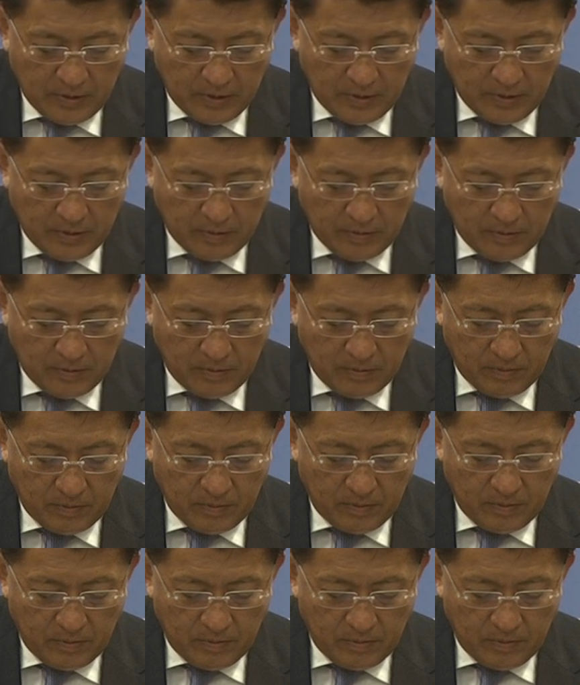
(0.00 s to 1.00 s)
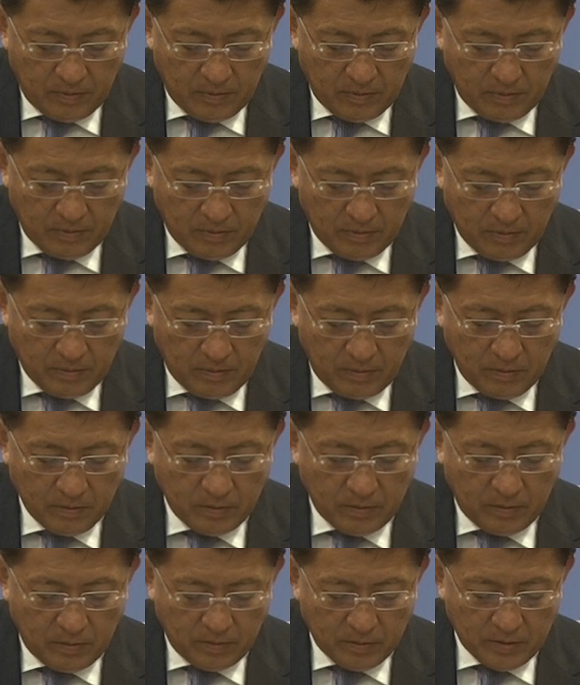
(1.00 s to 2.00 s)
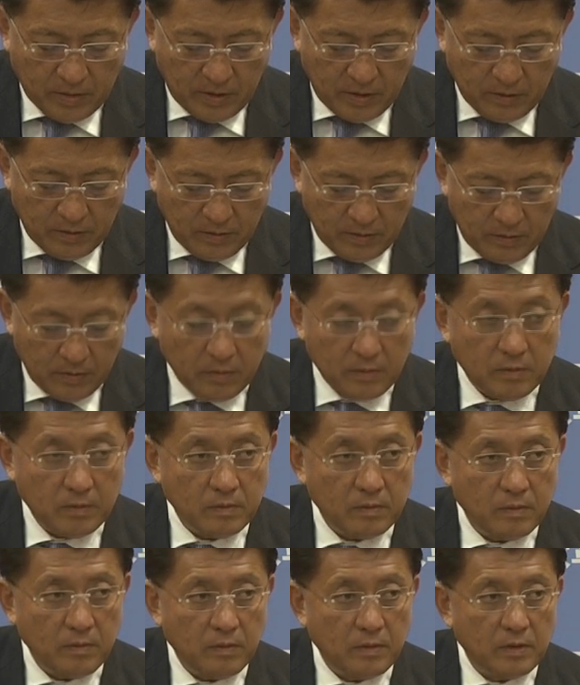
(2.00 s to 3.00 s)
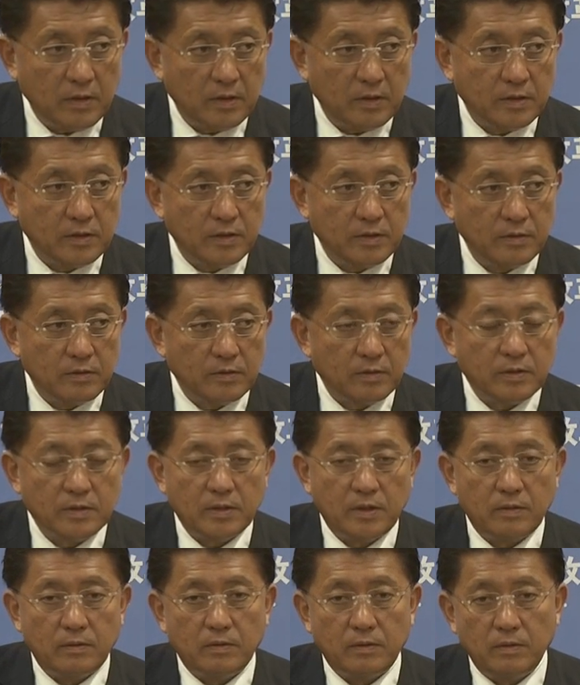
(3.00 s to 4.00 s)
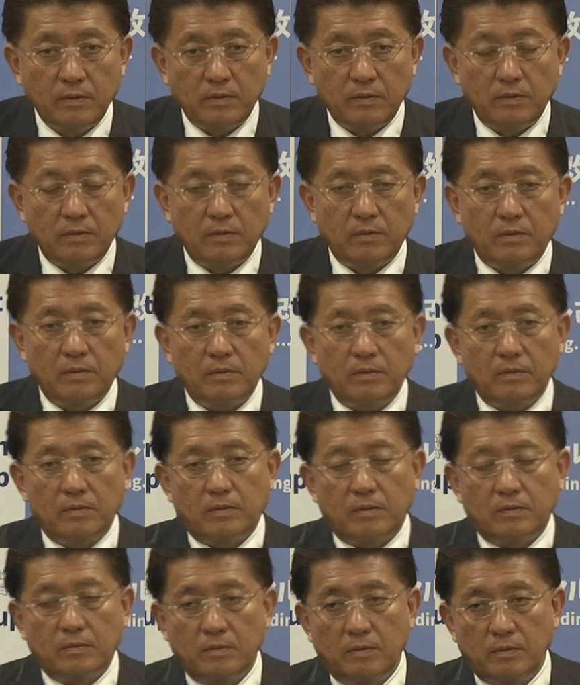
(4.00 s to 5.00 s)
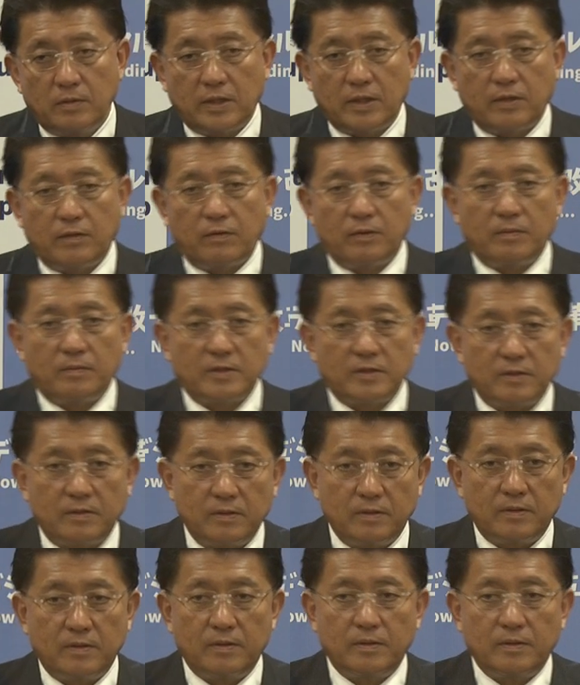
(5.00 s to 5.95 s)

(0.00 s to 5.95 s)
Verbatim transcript: あの当初のスケジュール通りに進捗していると報告を受けております。